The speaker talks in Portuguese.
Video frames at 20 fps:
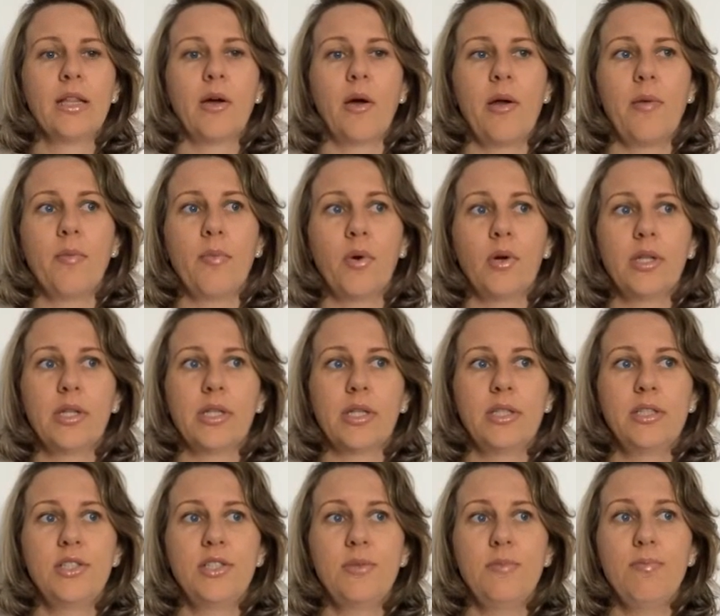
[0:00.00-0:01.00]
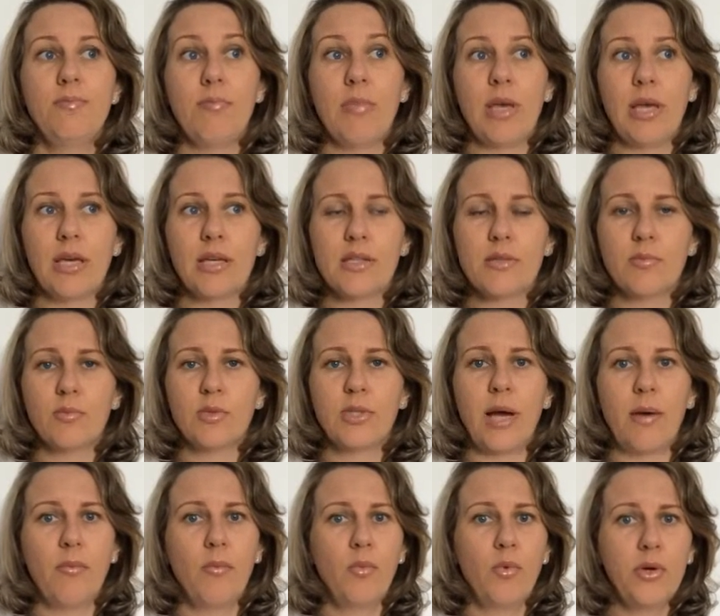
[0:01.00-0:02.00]
Então é importante mesmo
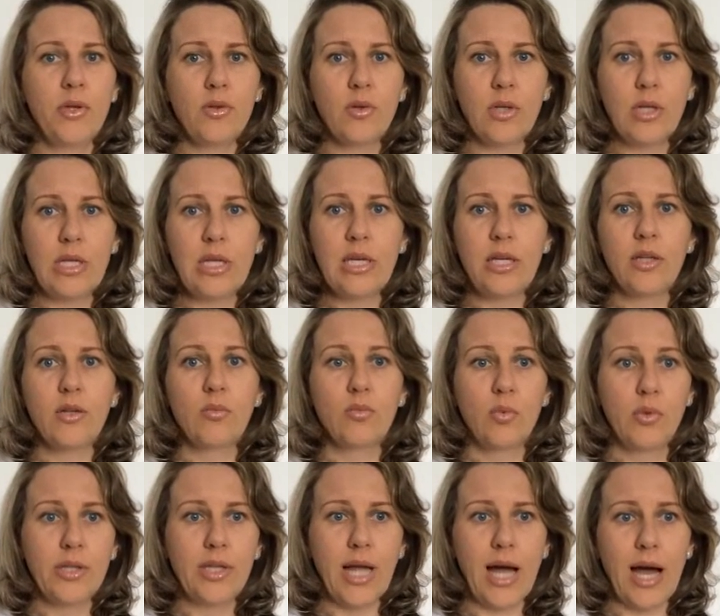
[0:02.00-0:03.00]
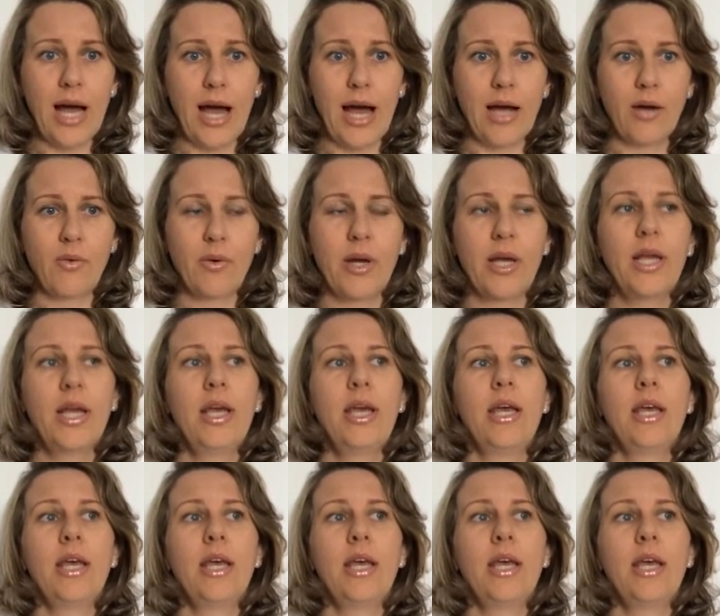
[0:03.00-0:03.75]
dar muito líquido, muita água.